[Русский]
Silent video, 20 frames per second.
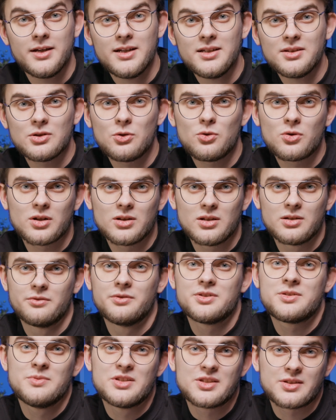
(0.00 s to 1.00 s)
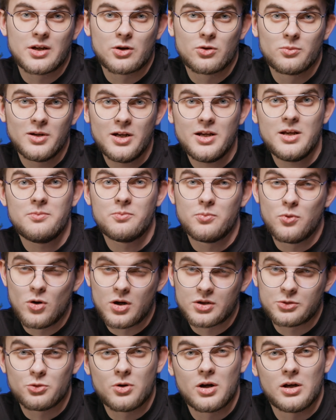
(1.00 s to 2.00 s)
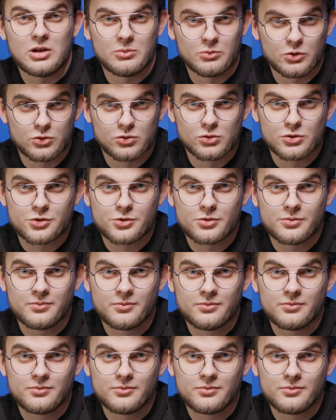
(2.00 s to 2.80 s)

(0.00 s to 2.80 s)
Это около 800 рублей по актуальному курсу.